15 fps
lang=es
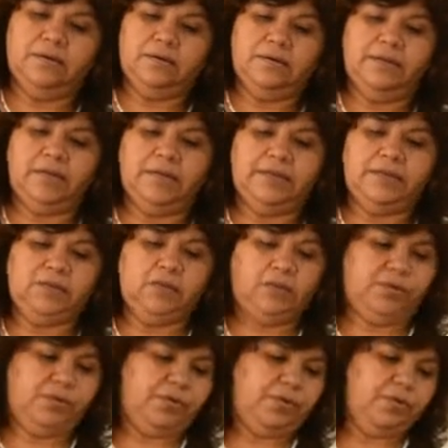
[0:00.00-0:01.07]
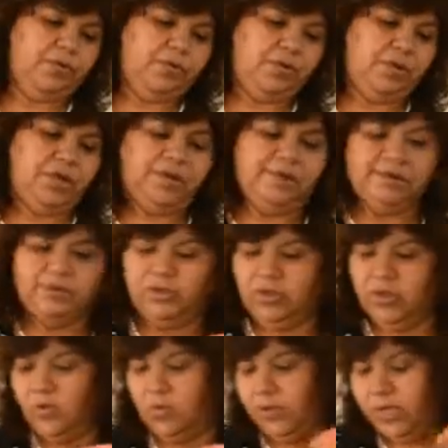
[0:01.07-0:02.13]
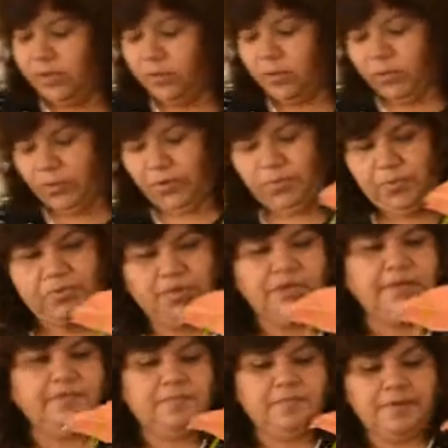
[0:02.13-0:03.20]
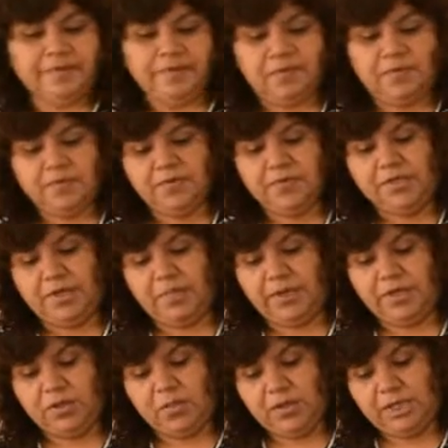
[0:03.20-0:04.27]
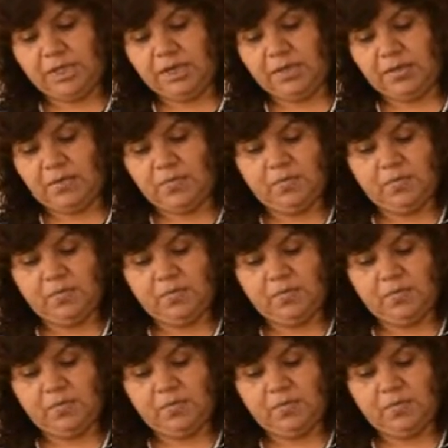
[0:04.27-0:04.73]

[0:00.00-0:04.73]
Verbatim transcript: el anturio. Yo tengo un anturio porque es más o menos de tamaño mediano.